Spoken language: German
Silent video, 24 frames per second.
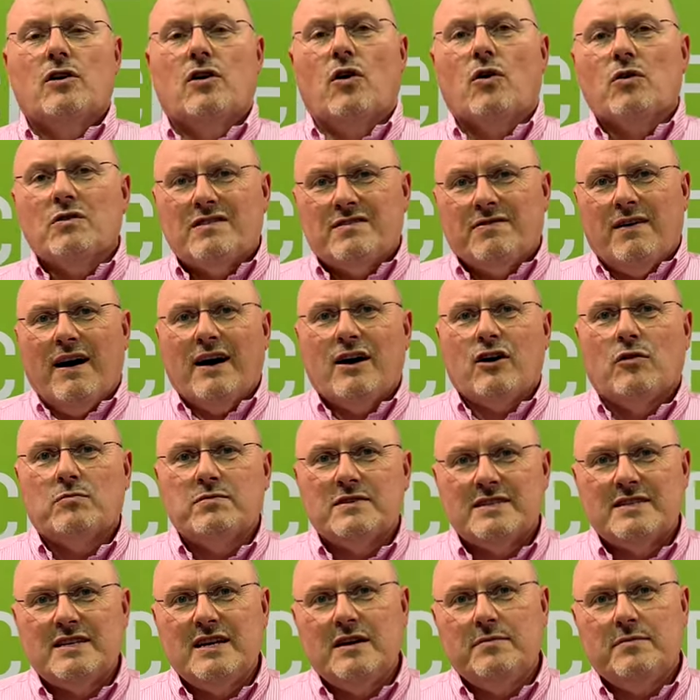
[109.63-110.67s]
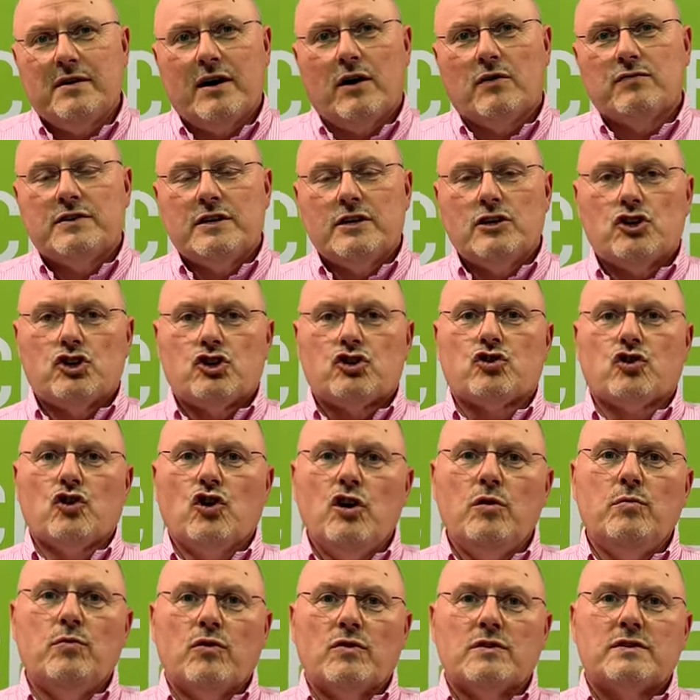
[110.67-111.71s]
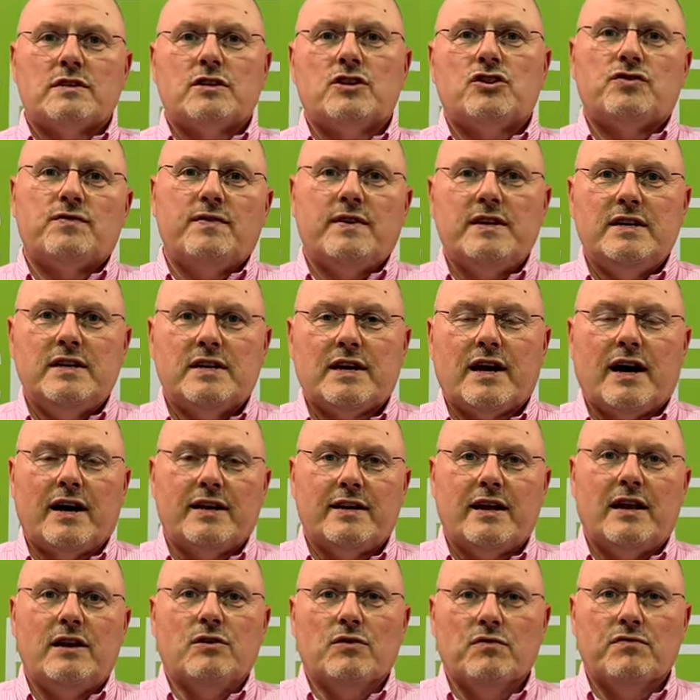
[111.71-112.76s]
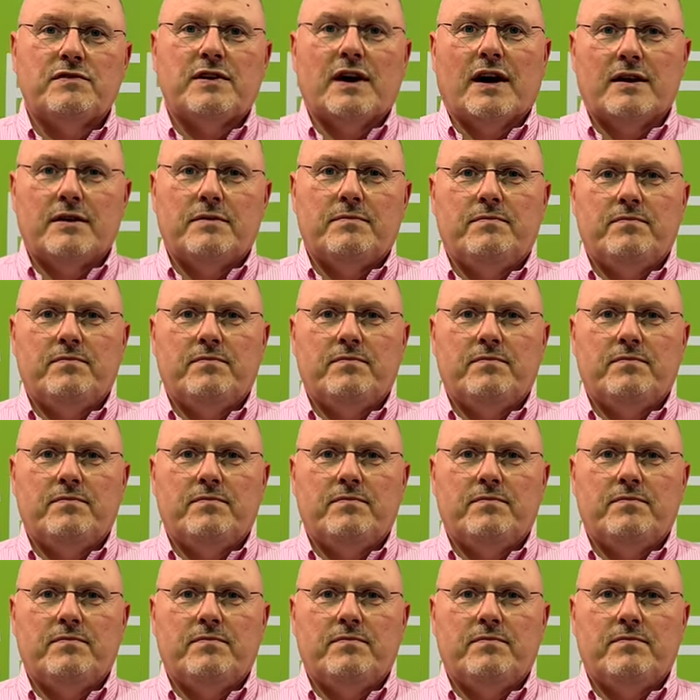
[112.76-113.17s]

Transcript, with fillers: Und zwar kommt es hierbei auf die Strömungsgeschwindigkeit der Luft an.